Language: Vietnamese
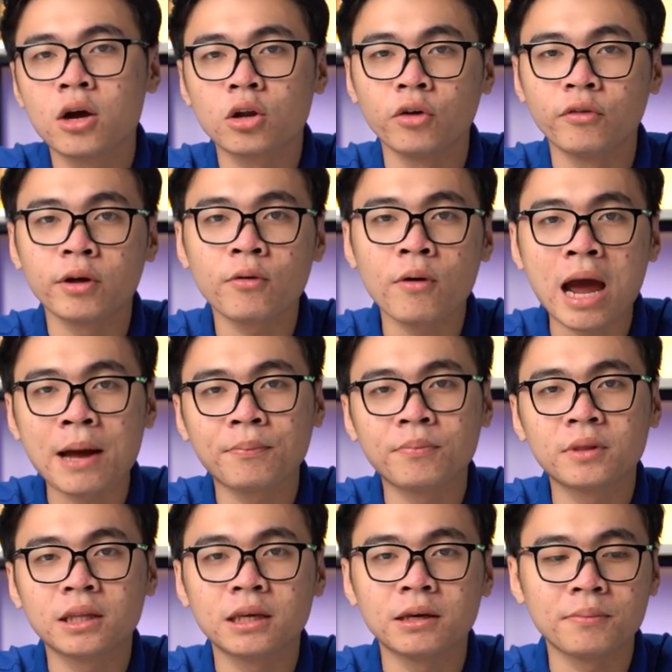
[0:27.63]
Đối với RAM
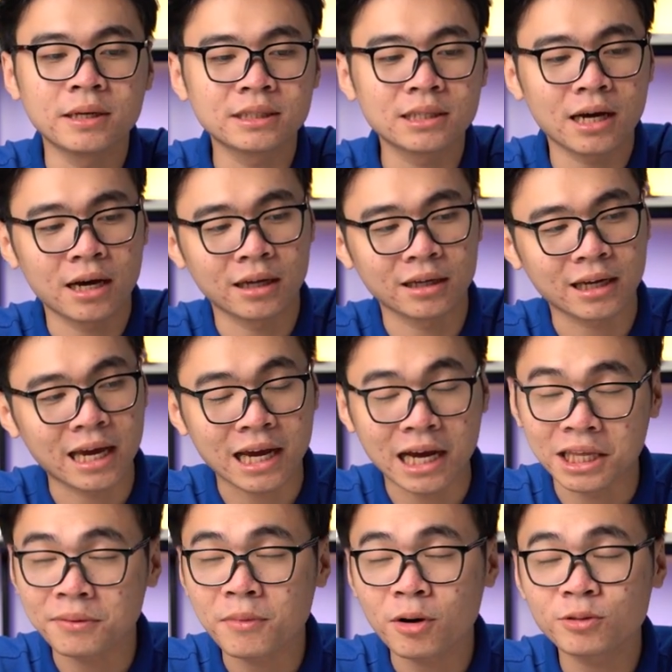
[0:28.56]
thì bây giờ kể
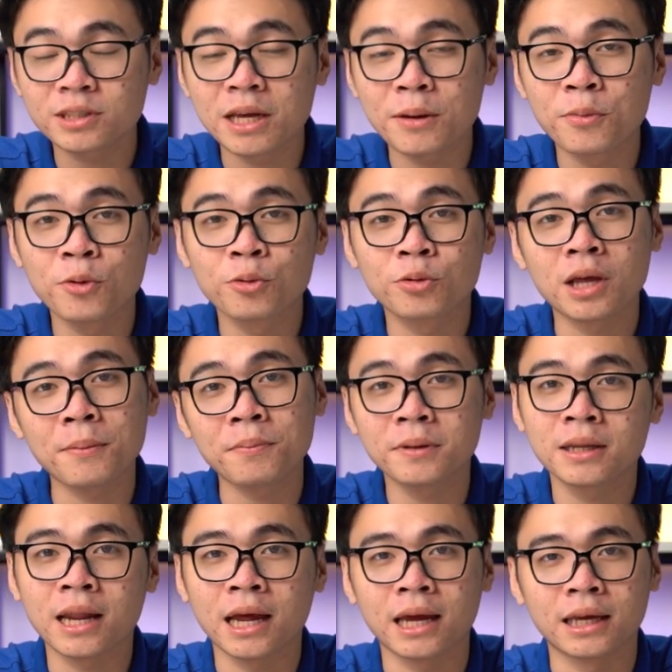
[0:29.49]
cả những mẫu CPU
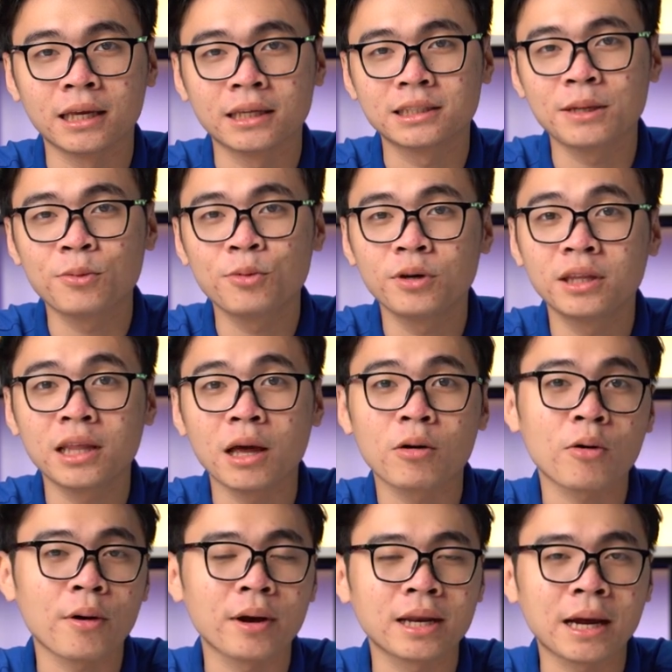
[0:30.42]
thấp như này, CPU
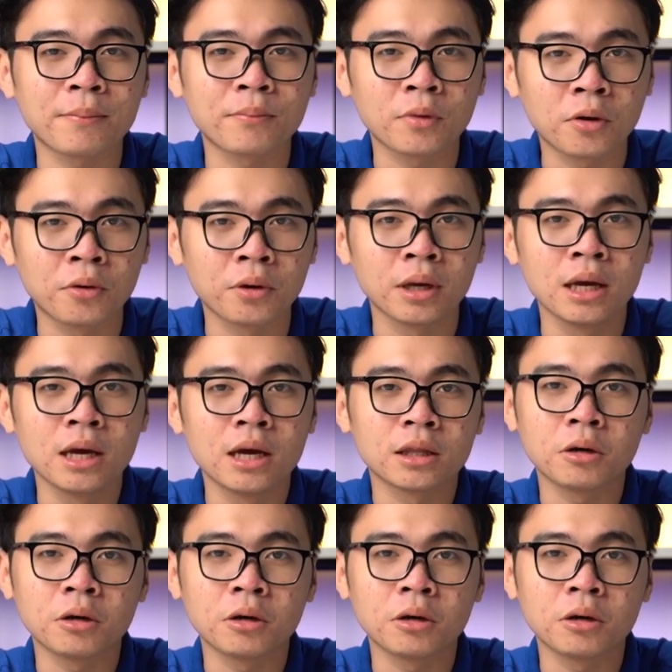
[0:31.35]
Intel Core i5 thôi,